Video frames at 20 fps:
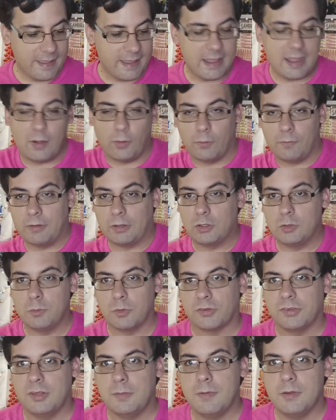Et on va
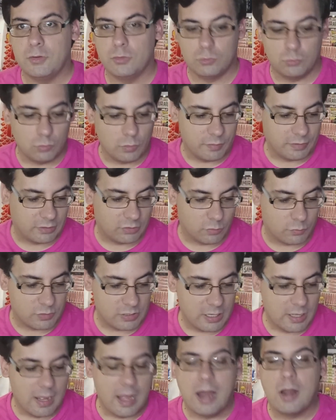commencer bah, du coup avec
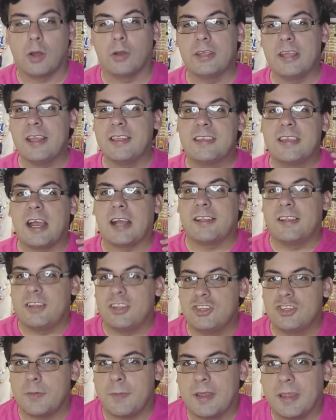l'objet. Alors il y a une carte
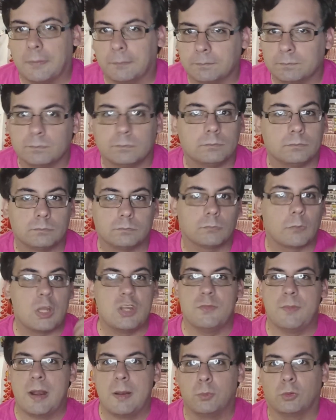de Japan. Je
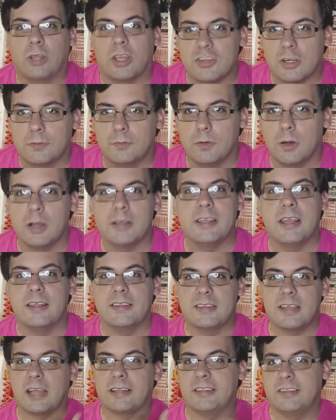ne vais pas la montrer à chaque fois, il y a
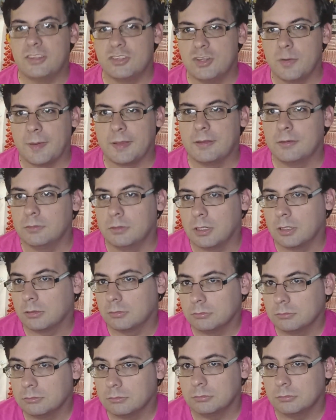une carte de Japan. Voilà,